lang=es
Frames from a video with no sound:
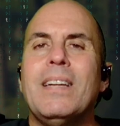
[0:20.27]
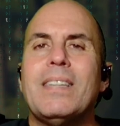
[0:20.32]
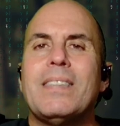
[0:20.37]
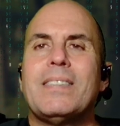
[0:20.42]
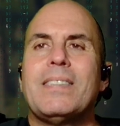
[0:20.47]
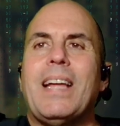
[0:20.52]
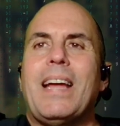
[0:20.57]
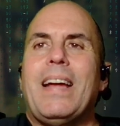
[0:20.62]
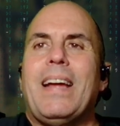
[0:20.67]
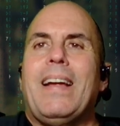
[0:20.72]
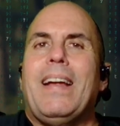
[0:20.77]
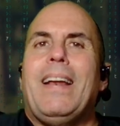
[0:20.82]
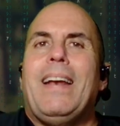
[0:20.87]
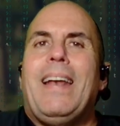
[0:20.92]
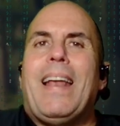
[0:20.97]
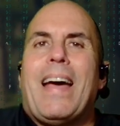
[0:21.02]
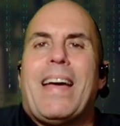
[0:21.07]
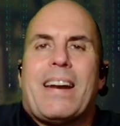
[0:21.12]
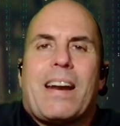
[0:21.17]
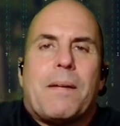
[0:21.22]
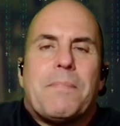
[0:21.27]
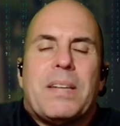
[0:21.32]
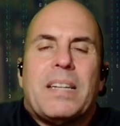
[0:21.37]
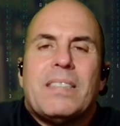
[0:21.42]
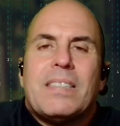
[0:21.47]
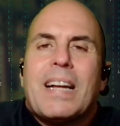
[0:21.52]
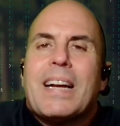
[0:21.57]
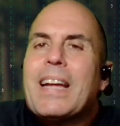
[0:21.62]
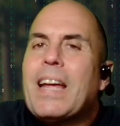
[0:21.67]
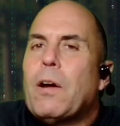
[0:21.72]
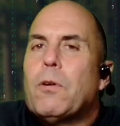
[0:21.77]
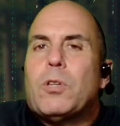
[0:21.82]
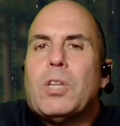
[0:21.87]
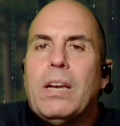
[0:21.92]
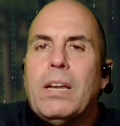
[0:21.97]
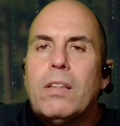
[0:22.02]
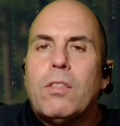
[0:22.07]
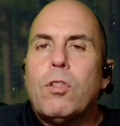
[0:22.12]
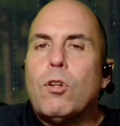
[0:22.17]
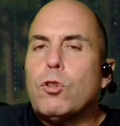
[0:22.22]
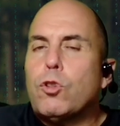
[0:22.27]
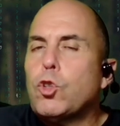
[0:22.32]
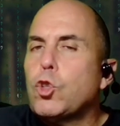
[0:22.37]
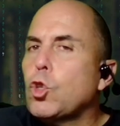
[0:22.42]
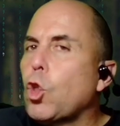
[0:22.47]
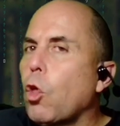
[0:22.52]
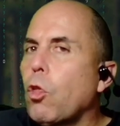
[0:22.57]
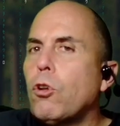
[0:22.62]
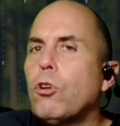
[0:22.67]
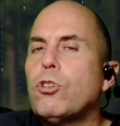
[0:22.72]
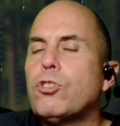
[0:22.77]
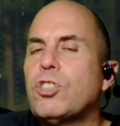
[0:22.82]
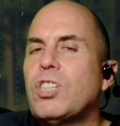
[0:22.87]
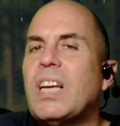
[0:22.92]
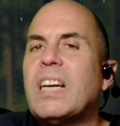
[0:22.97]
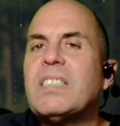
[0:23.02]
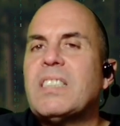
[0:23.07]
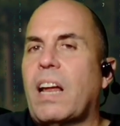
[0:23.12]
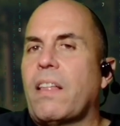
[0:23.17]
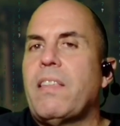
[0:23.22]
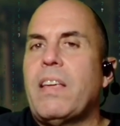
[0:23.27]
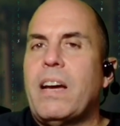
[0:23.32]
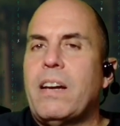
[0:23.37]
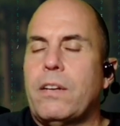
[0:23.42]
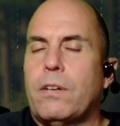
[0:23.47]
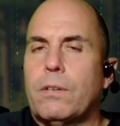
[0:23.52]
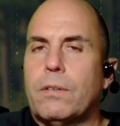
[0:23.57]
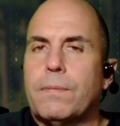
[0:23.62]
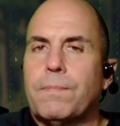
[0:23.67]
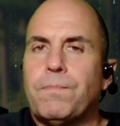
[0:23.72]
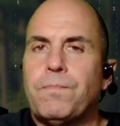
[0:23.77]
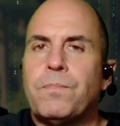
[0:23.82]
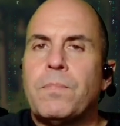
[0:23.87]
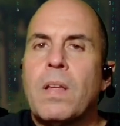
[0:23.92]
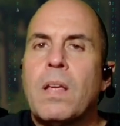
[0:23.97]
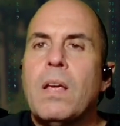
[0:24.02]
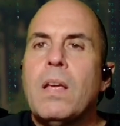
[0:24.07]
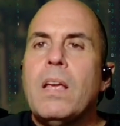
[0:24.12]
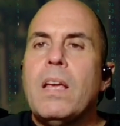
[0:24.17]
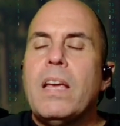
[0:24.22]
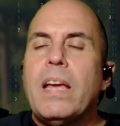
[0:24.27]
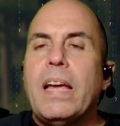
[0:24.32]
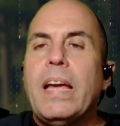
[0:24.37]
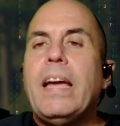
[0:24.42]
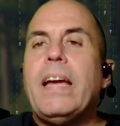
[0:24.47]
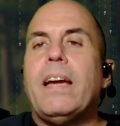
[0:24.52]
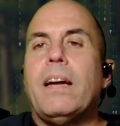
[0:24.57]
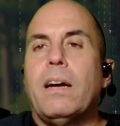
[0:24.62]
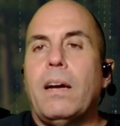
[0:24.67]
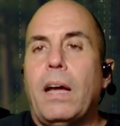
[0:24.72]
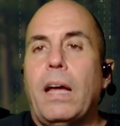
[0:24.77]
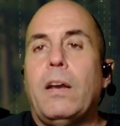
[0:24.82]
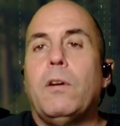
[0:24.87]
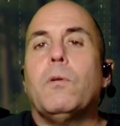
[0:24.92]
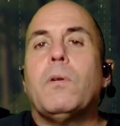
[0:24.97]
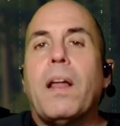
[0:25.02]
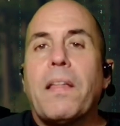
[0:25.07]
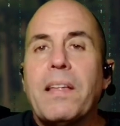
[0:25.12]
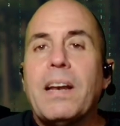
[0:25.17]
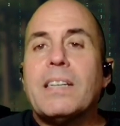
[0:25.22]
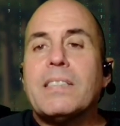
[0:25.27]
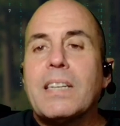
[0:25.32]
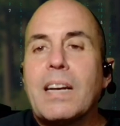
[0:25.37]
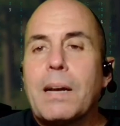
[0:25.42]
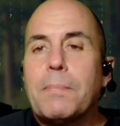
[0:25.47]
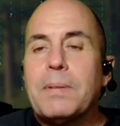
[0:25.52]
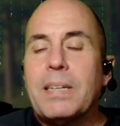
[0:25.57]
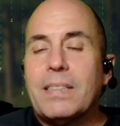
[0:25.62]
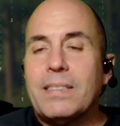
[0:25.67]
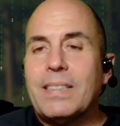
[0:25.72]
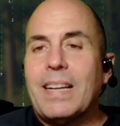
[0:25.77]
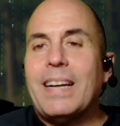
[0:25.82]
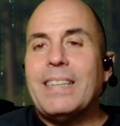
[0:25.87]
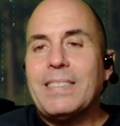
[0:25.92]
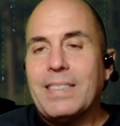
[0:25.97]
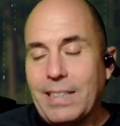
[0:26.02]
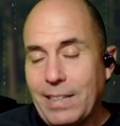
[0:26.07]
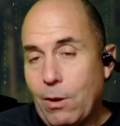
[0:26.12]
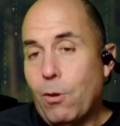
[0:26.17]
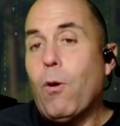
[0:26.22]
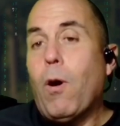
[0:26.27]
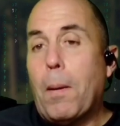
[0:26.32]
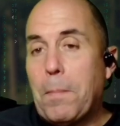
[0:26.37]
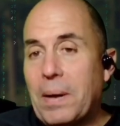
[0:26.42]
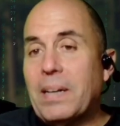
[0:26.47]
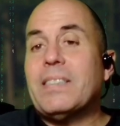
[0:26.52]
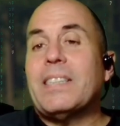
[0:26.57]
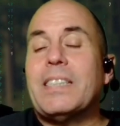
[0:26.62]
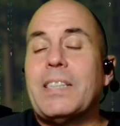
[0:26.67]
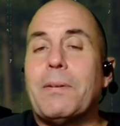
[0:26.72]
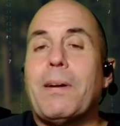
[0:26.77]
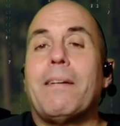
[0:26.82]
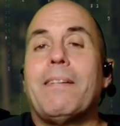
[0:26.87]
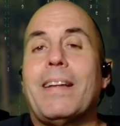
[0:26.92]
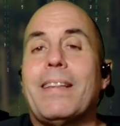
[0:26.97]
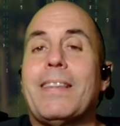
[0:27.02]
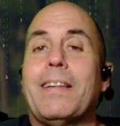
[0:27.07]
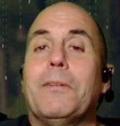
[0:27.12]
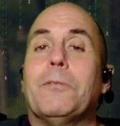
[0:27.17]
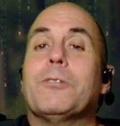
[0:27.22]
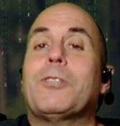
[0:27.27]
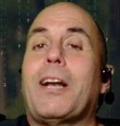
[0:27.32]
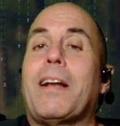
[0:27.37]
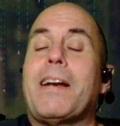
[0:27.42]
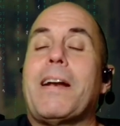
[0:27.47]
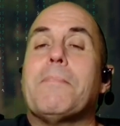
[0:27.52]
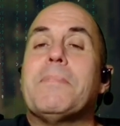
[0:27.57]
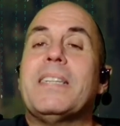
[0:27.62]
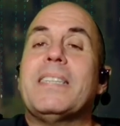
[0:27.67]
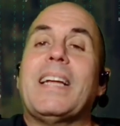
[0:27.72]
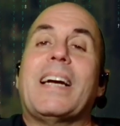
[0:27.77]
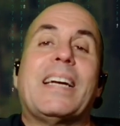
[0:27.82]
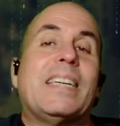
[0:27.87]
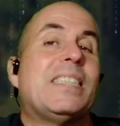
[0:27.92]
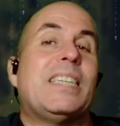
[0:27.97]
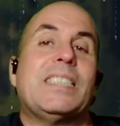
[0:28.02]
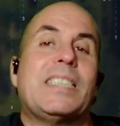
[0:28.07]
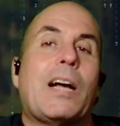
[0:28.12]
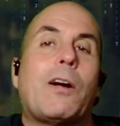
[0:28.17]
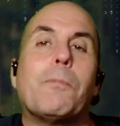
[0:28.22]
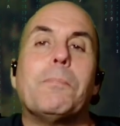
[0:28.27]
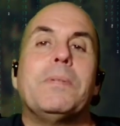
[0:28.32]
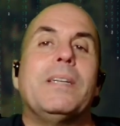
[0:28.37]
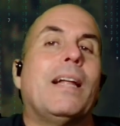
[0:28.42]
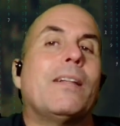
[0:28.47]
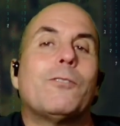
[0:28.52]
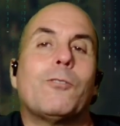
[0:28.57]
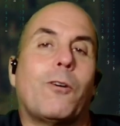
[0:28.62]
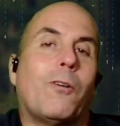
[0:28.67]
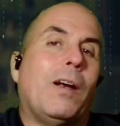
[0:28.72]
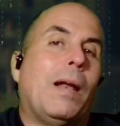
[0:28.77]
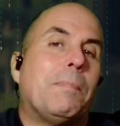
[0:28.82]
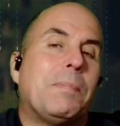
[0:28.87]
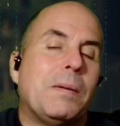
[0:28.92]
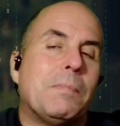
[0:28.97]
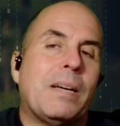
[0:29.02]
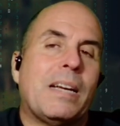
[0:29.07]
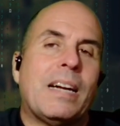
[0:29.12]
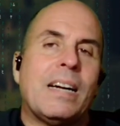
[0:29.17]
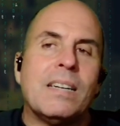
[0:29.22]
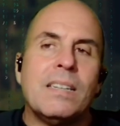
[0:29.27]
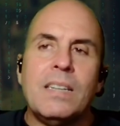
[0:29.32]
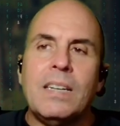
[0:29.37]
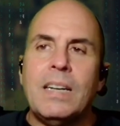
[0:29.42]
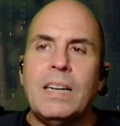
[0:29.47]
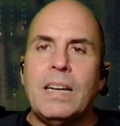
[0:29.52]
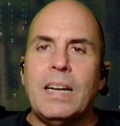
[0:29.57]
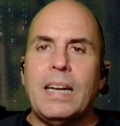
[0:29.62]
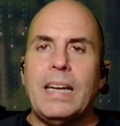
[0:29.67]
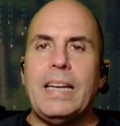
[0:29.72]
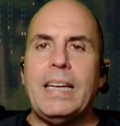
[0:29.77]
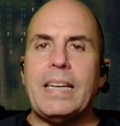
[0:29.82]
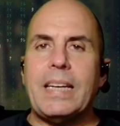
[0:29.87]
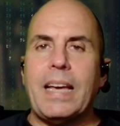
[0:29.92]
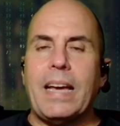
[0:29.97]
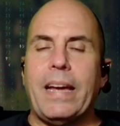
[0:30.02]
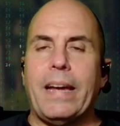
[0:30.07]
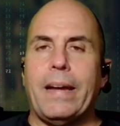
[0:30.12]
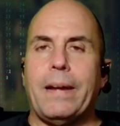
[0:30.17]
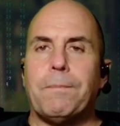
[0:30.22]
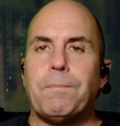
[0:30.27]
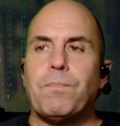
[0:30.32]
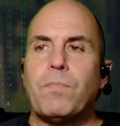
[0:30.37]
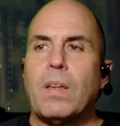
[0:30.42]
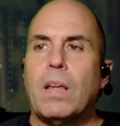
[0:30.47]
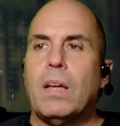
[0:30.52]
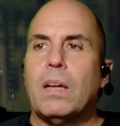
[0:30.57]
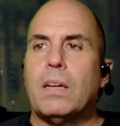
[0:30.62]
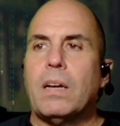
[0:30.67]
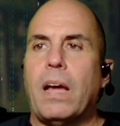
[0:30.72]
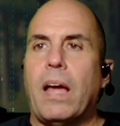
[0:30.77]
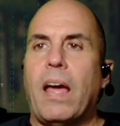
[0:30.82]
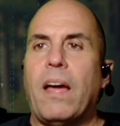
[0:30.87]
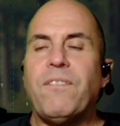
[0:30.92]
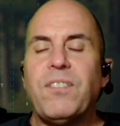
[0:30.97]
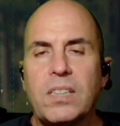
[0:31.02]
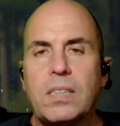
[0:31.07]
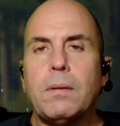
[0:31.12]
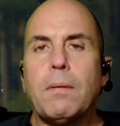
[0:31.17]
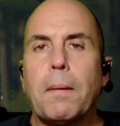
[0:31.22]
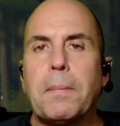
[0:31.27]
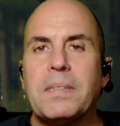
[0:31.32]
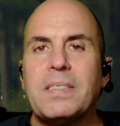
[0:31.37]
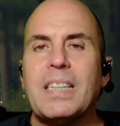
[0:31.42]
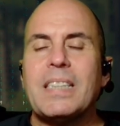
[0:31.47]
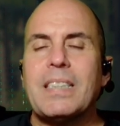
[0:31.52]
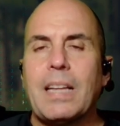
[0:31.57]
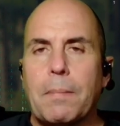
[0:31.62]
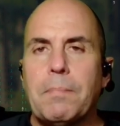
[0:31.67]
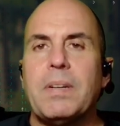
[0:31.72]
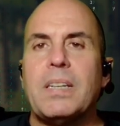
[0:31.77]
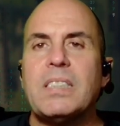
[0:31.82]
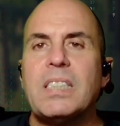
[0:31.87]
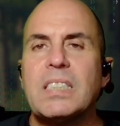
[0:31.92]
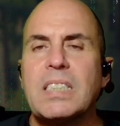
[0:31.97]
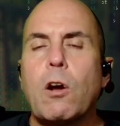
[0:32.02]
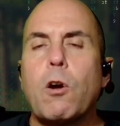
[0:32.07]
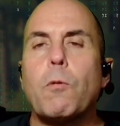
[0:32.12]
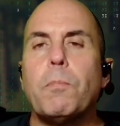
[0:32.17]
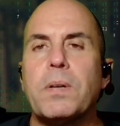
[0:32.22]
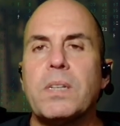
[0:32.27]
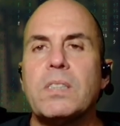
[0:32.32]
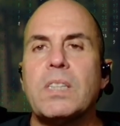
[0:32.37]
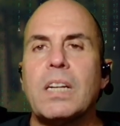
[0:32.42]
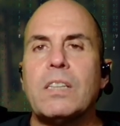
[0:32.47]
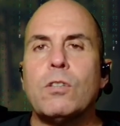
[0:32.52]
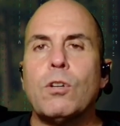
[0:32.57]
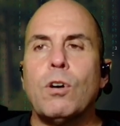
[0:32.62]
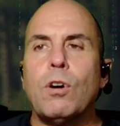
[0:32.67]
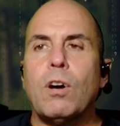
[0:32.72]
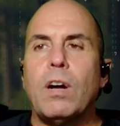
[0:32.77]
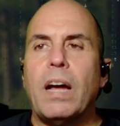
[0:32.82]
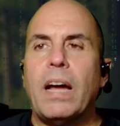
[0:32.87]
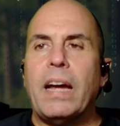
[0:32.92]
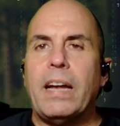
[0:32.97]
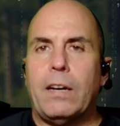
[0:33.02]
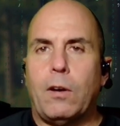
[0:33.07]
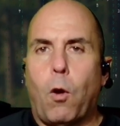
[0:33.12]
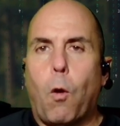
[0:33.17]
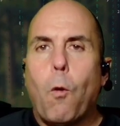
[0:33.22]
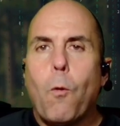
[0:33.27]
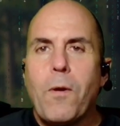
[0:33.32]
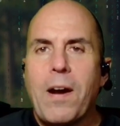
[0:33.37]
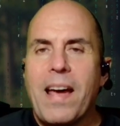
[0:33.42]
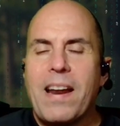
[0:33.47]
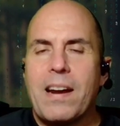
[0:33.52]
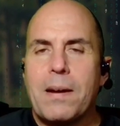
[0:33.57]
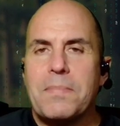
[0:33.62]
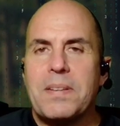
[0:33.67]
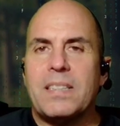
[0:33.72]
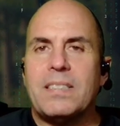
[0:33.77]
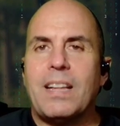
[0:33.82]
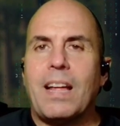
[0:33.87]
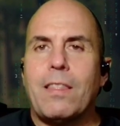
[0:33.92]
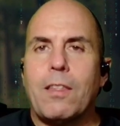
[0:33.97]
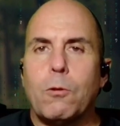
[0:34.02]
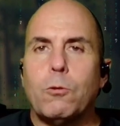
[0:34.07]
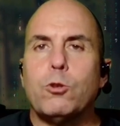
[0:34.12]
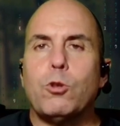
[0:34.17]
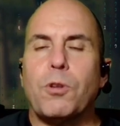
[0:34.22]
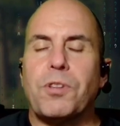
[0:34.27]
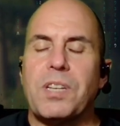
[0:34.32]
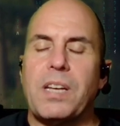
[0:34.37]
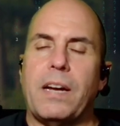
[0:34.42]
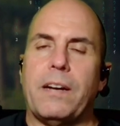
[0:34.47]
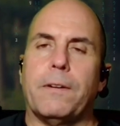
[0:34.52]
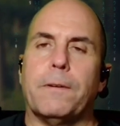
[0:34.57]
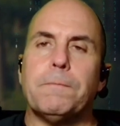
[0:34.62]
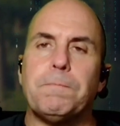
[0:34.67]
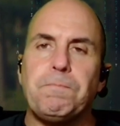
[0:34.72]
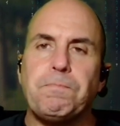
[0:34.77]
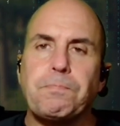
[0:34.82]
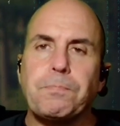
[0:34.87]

de la herramienta que utilizo todos los días ya a diario. Y en una de las herramientas, y luego aparte te voy a hablar de otra herramienta que se está combinando con la primera y que efectivamente también se está convirtiendo en una herramienta de uso diario.